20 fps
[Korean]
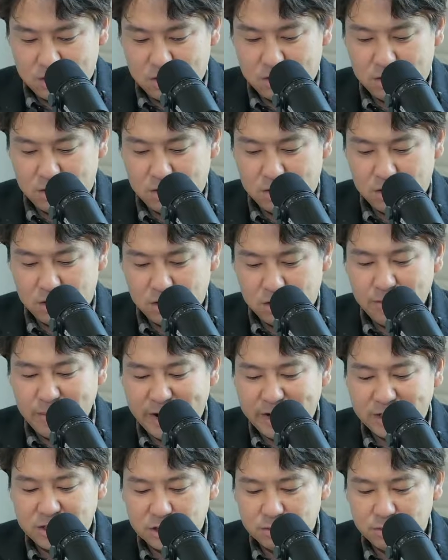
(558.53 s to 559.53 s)
어,
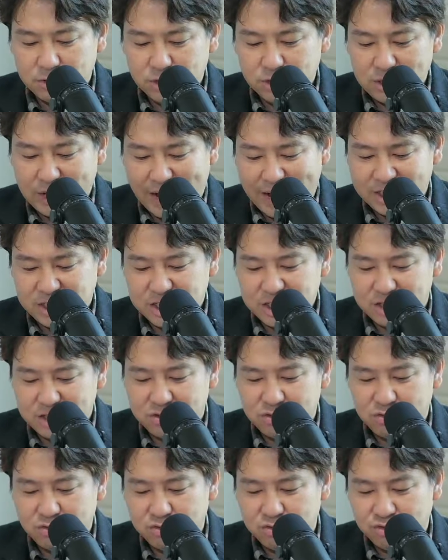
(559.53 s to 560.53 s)
이 말씀은
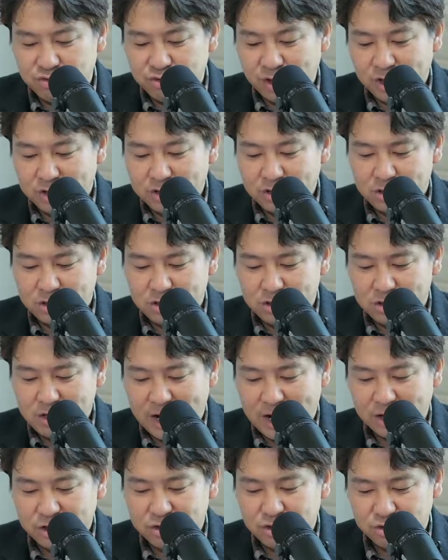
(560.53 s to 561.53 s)
아직
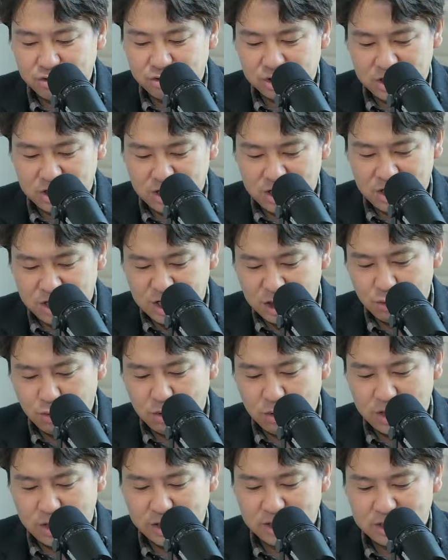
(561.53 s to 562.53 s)
주님께서 가르쳐 주신 이
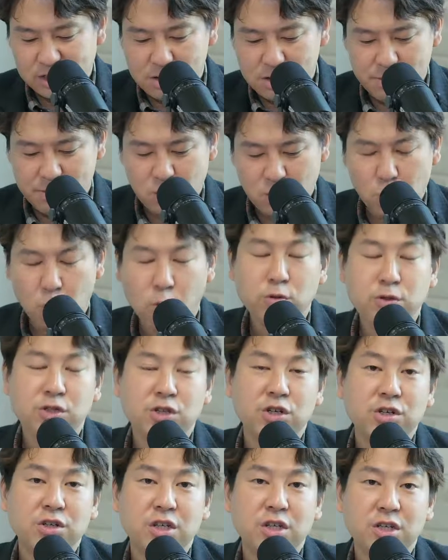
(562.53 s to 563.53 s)
기도가 내 삶에
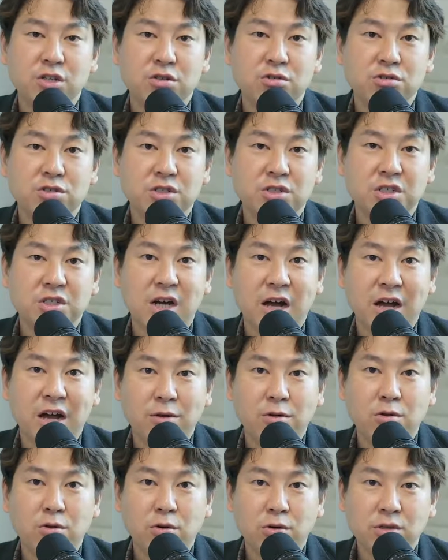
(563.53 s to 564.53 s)
온전히 이루어지지
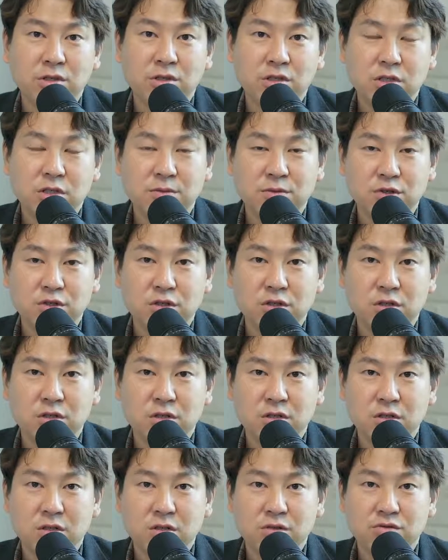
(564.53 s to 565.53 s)
않고
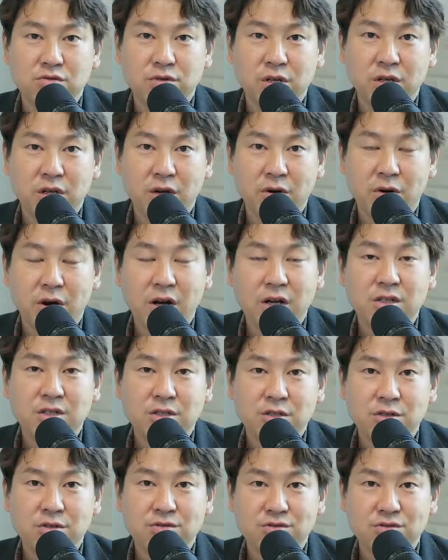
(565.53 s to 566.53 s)
있음을 우리에게
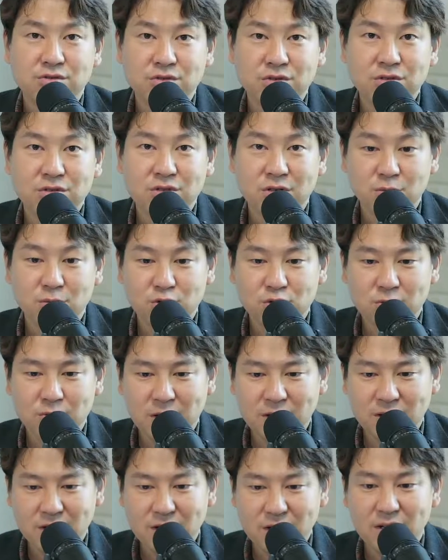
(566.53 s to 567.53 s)
확인시켜주는 그런
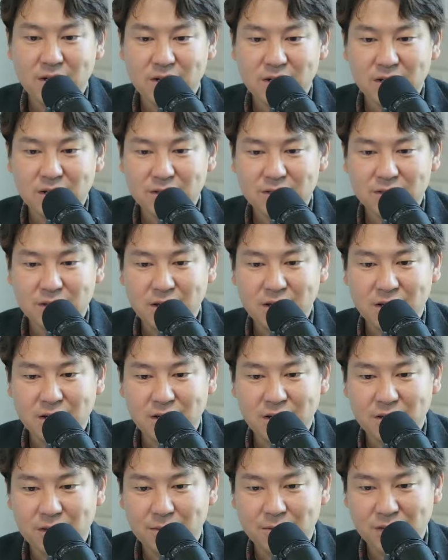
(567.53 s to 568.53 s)
모습이 아닌가라는
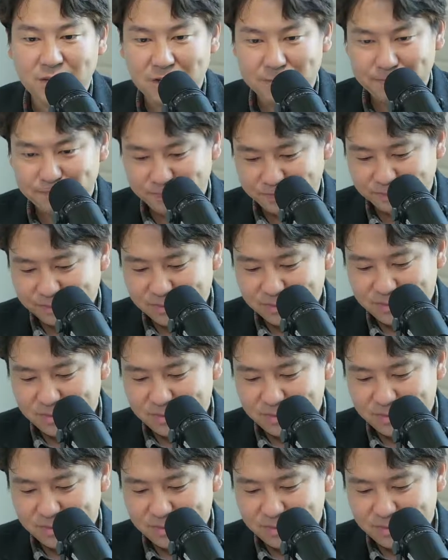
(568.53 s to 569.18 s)
생각이 됩니다.